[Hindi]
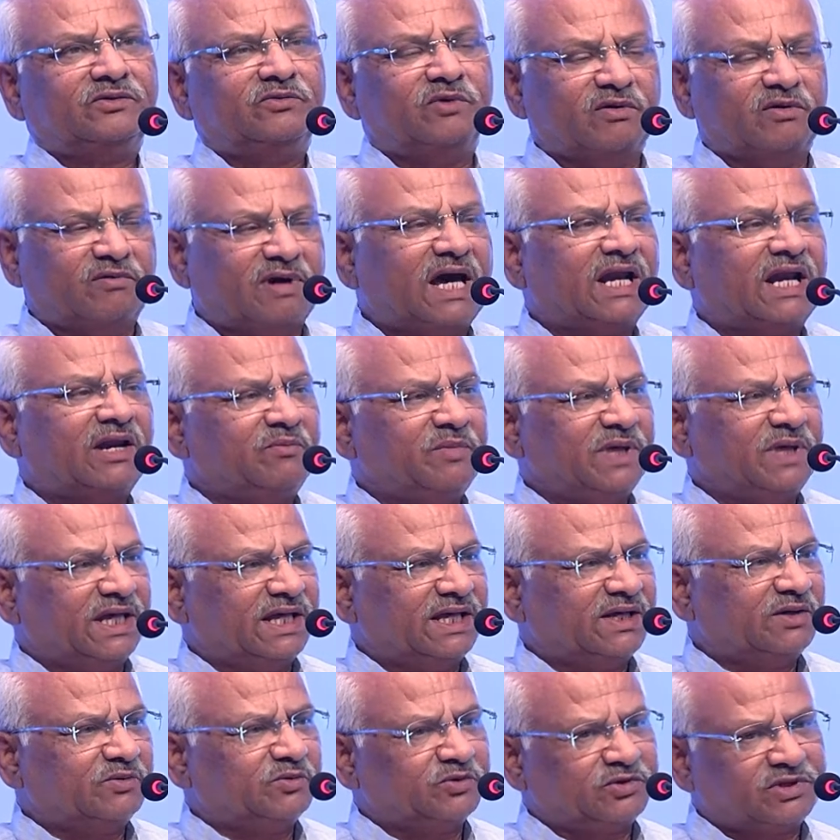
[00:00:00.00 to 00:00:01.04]
व्यवहार में
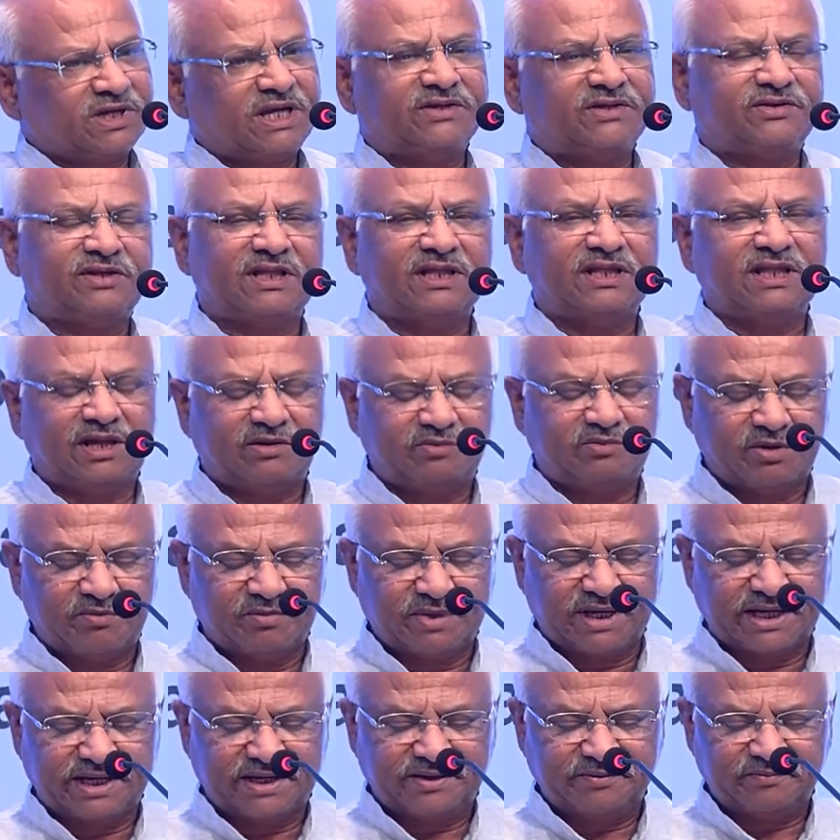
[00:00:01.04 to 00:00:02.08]
है उसके संदर्भ
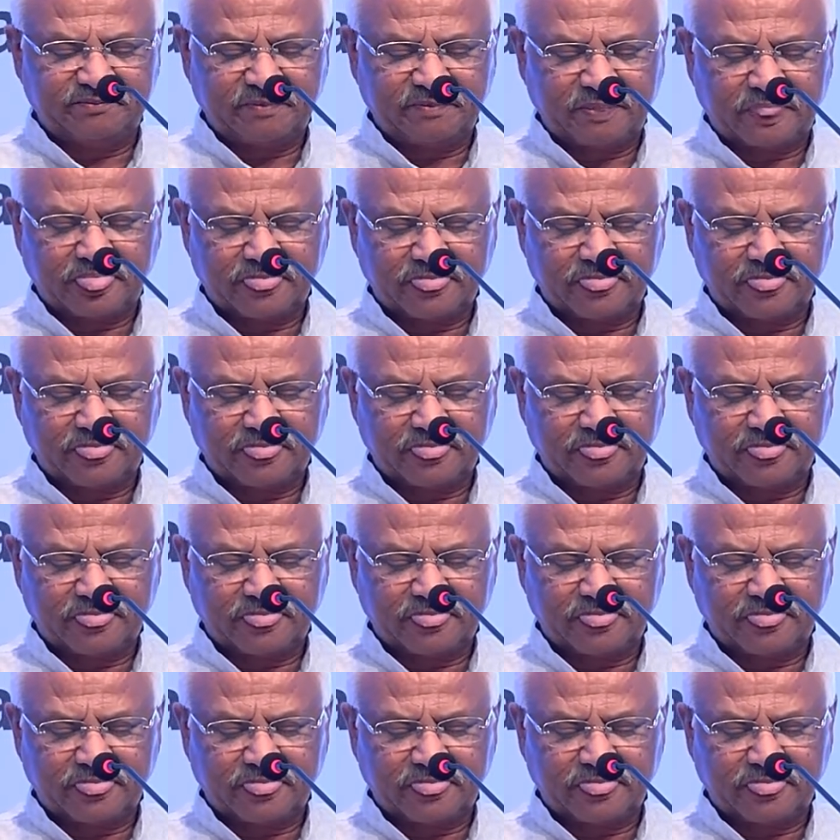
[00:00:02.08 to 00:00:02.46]
में